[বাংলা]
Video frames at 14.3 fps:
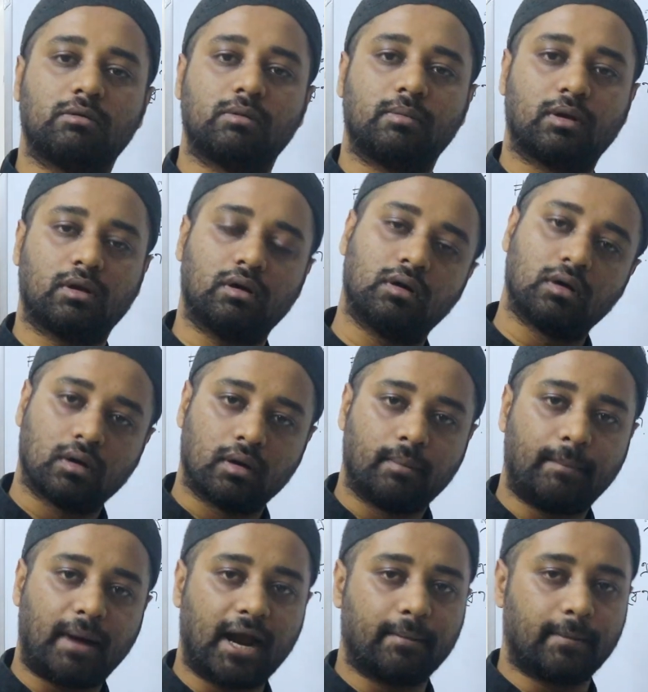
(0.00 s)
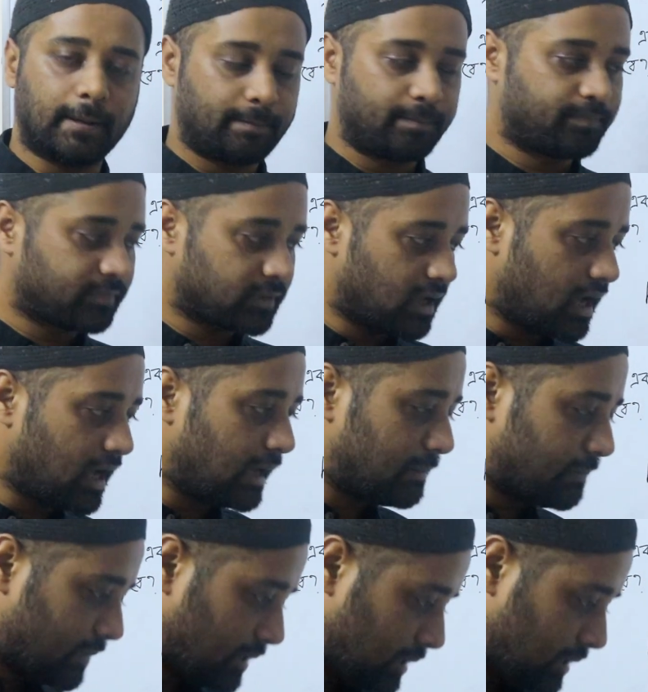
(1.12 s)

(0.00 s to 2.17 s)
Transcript: কি হবে বলো বাড়বে হ্যাঁ